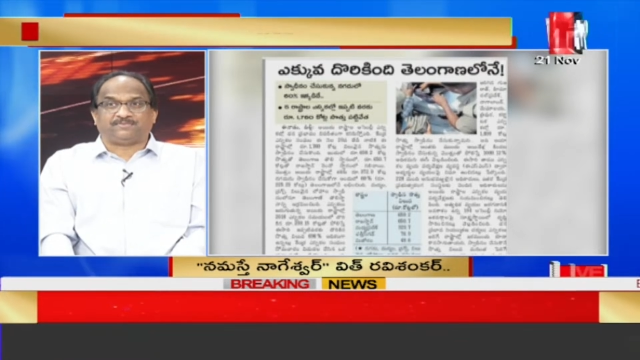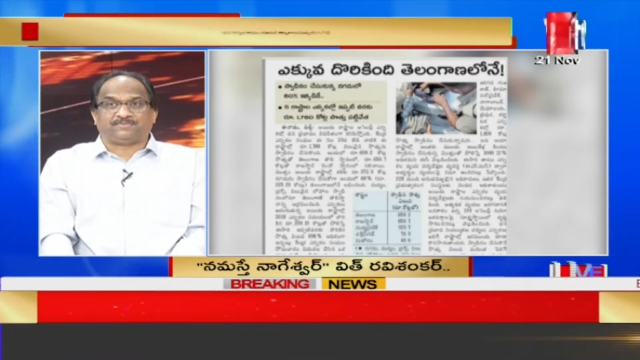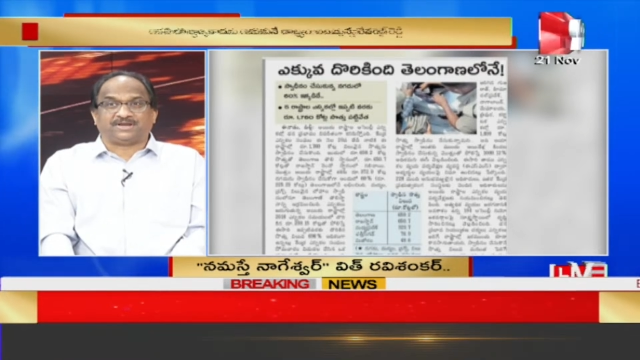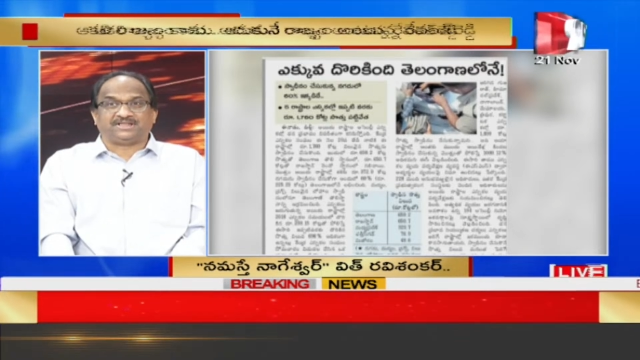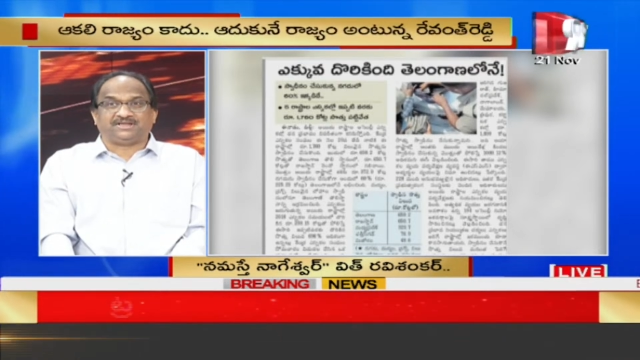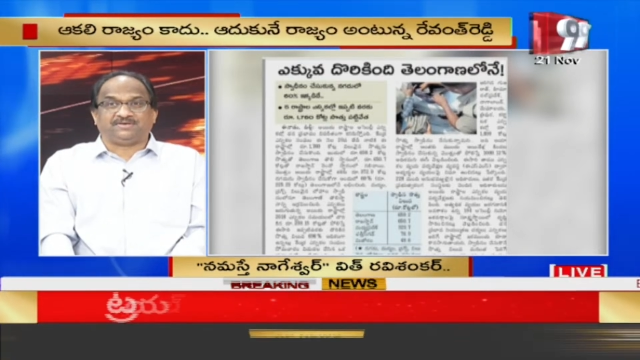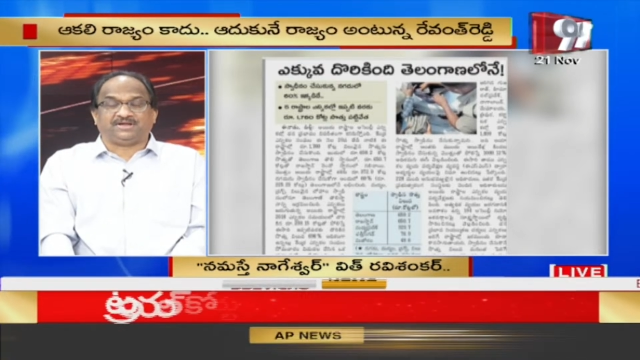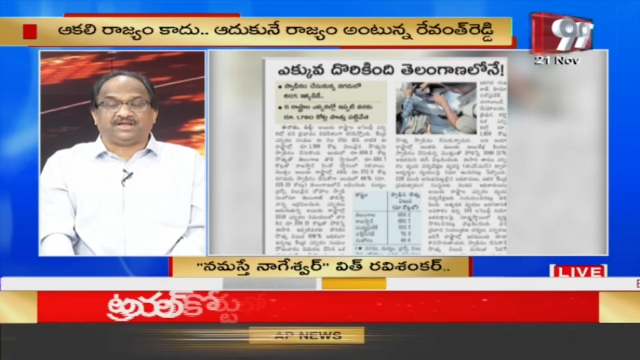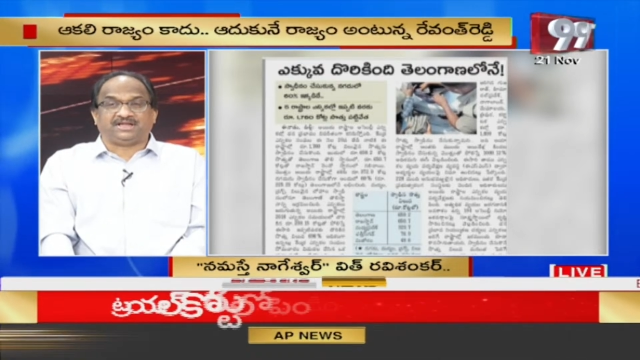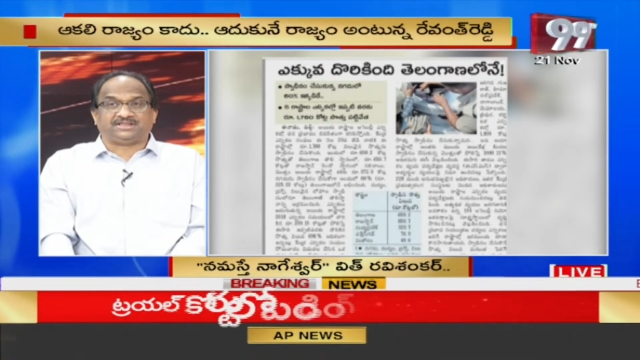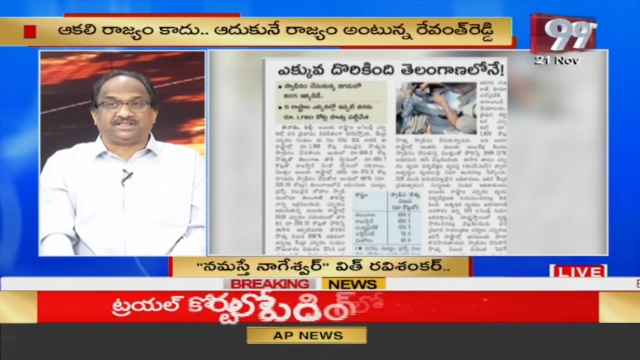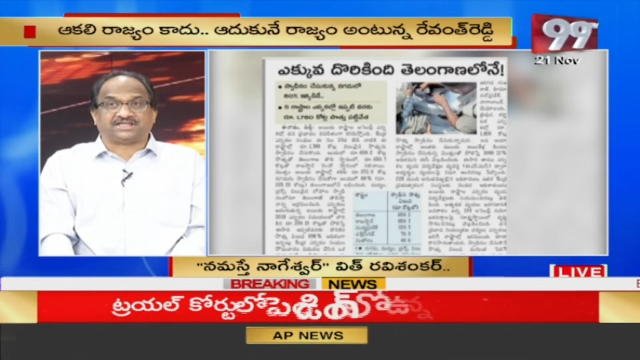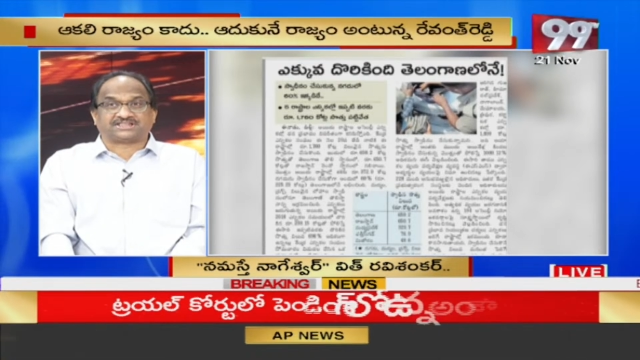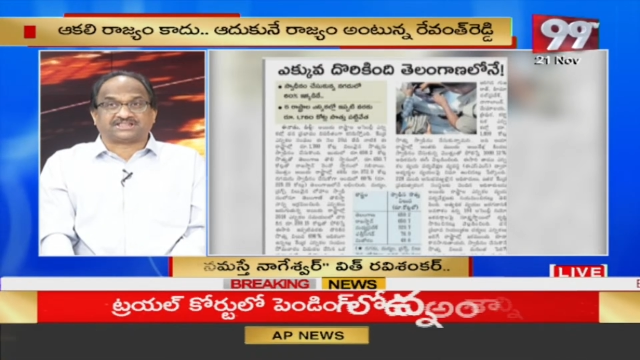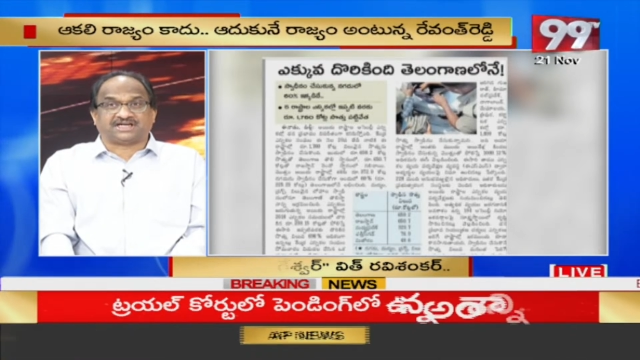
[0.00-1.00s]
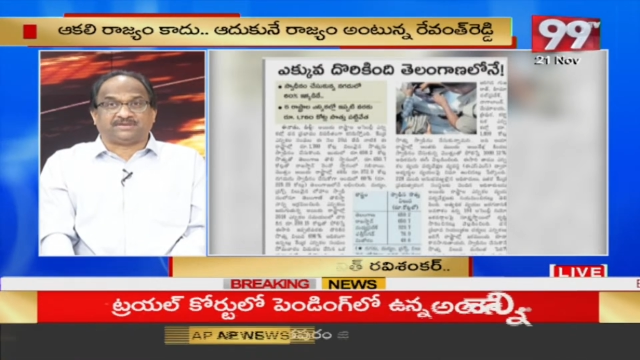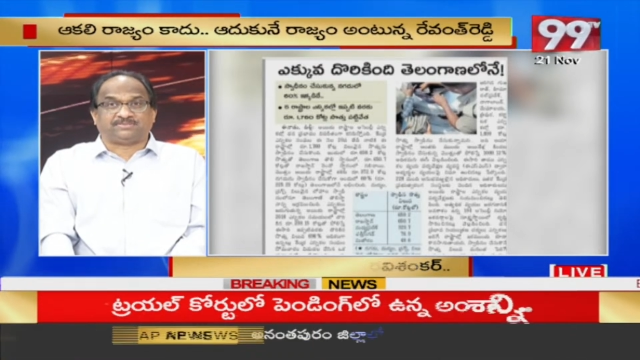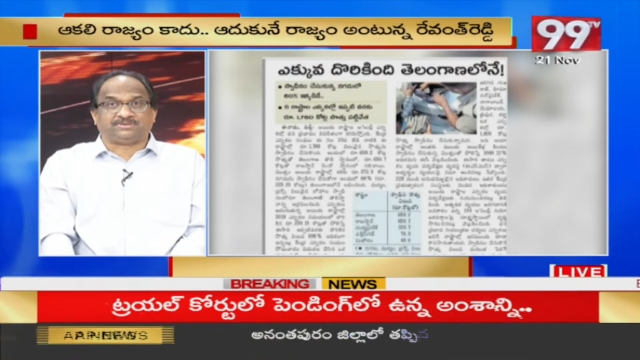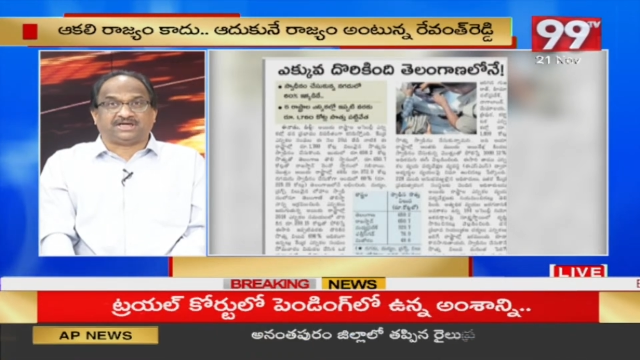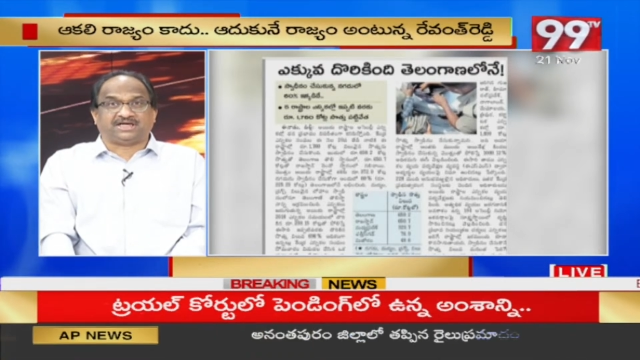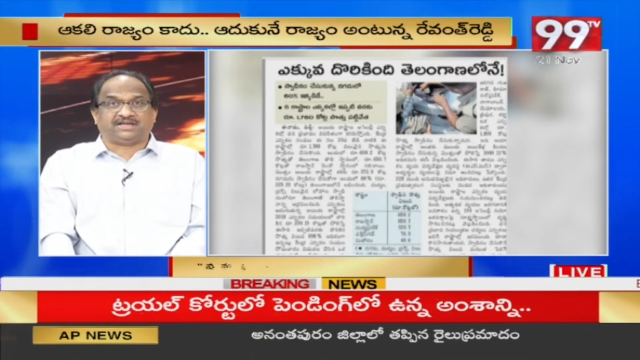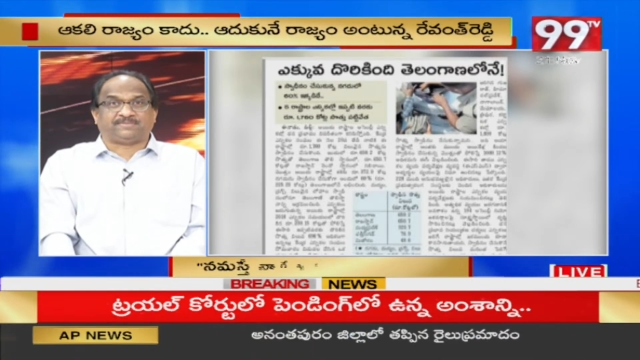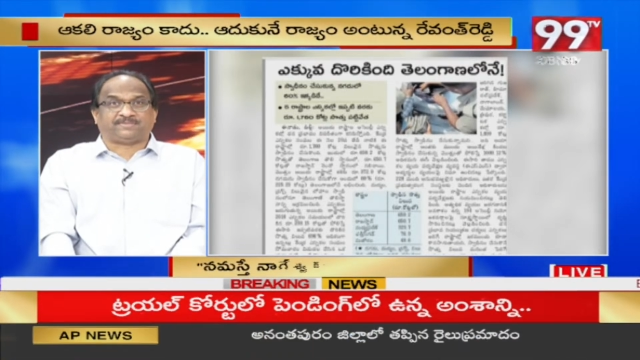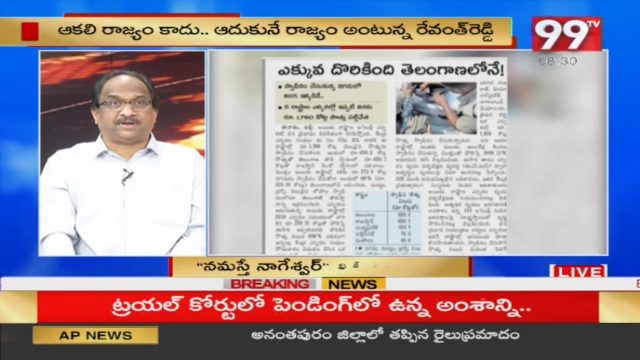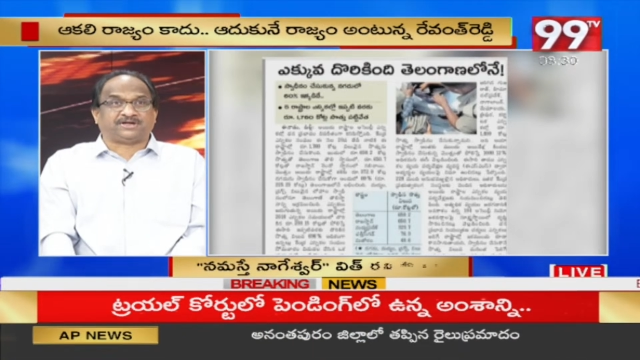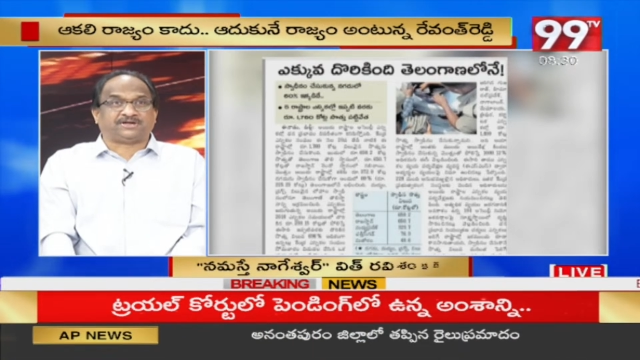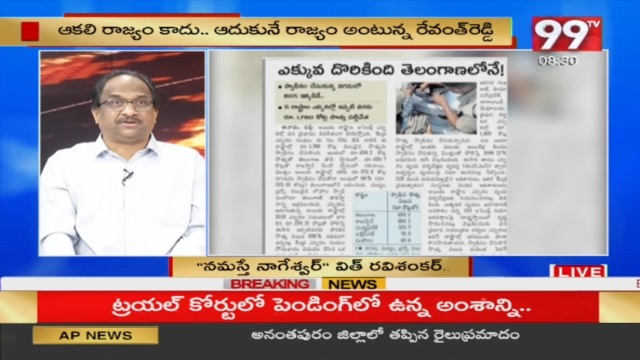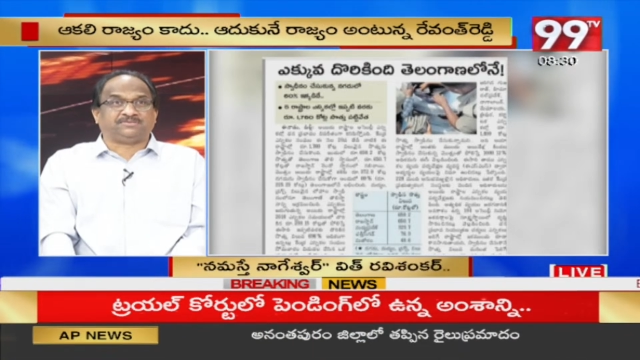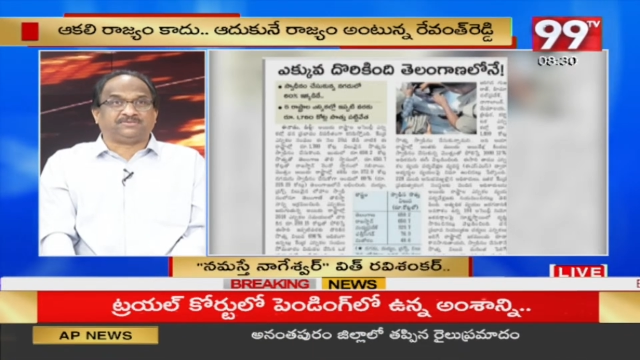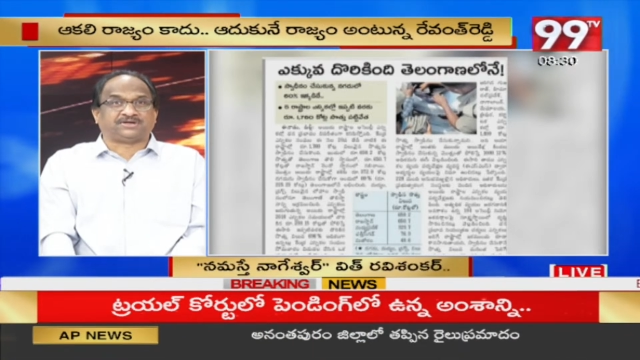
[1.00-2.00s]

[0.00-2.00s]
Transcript: పది దశాబ్దాల పాటు